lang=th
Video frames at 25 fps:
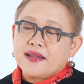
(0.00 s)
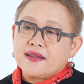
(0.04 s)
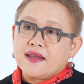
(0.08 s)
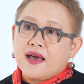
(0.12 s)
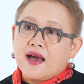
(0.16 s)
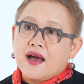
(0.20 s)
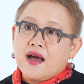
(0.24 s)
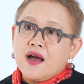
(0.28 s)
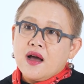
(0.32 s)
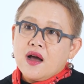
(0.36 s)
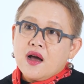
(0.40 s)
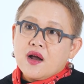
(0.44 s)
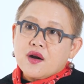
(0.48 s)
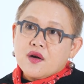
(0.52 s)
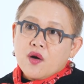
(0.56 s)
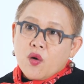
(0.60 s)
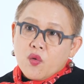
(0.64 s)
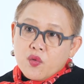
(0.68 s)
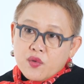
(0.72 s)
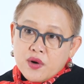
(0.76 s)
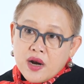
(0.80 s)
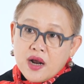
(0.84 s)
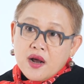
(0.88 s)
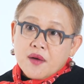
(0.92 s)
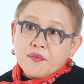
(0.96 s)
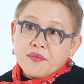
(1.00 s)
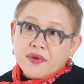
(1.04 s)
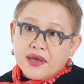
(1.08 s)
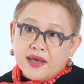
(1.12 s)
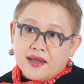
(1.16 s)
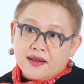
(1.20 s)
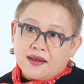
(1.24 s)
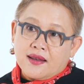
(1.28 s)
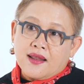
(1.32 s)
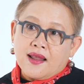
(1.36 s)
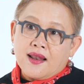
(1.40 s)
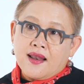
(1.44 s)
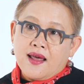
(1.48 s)
เนี่ยเราเริ่มเห็
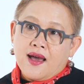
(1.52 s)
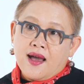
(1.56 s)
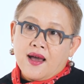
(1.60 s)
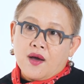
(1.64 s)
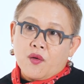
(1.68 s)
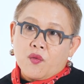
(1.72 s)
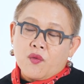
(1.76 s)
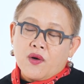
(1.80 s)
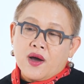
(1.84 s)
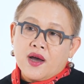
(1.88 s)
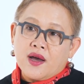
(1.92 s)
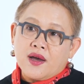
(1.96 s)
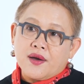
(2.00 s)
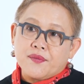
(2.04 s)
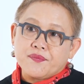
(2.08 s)
นแล้วล่ะค่ะว่า